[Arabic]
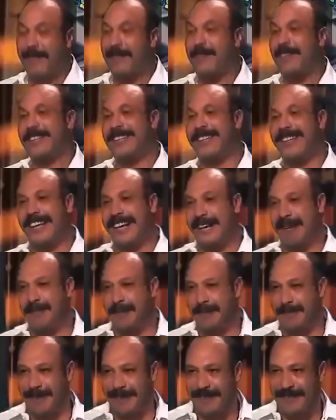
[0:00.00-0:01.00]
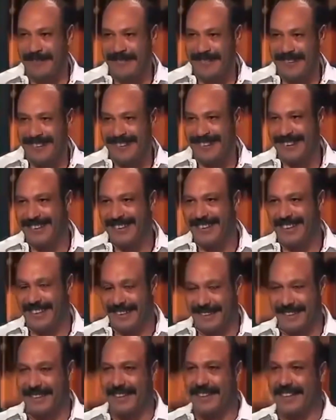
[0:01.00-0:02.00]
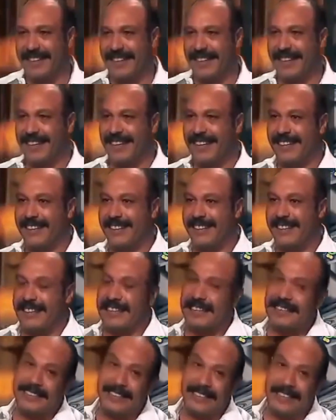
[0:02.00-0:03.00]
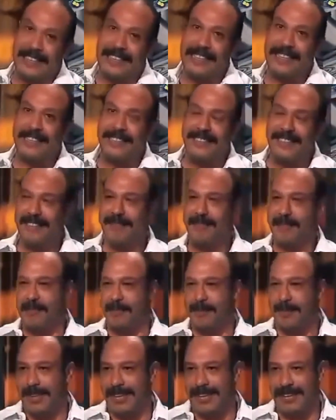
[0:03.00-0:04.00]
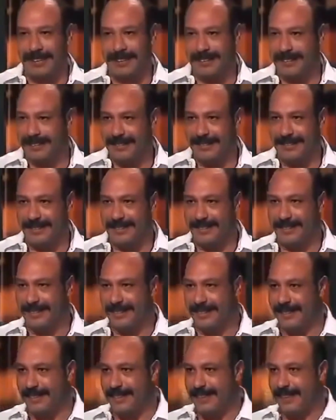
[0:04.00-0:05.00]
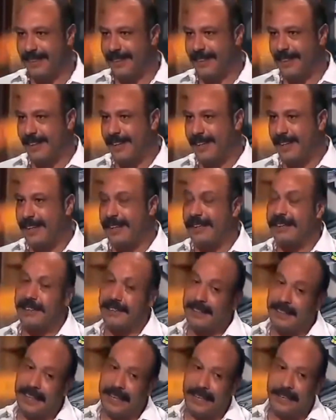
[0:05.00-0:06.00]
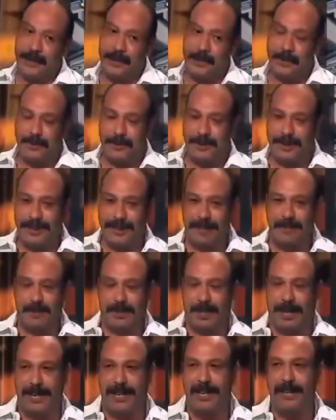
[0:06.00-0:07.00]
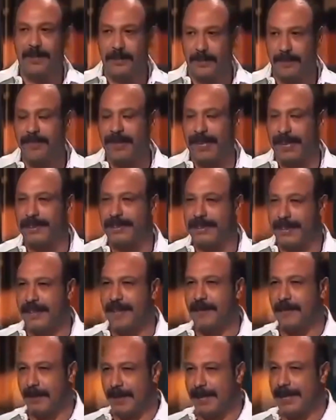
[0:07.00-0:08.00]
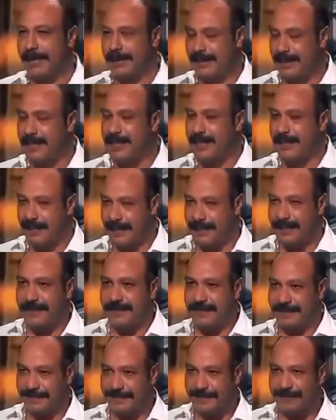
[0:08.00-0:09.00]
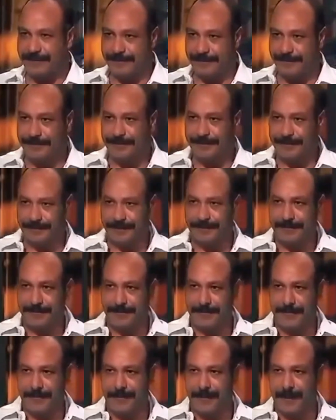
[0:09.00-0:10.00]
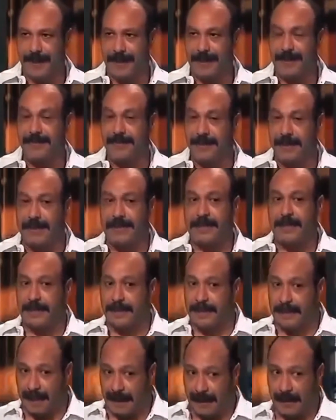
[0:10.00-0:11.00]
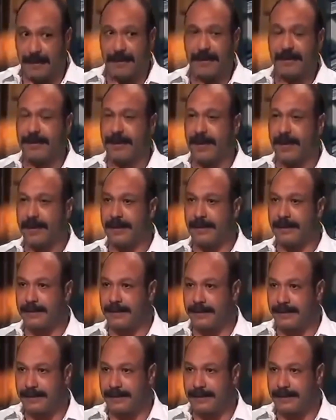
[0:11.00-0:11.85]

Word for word: ما هو دي اللعبه بقى اه اه انك انت تحس ان انا مش متعالي لان اللي هيشوف ان انا متعالي هيشوف من الحته اللي انا بقولها لك دي صدقني ان في ناس تستحق التعالي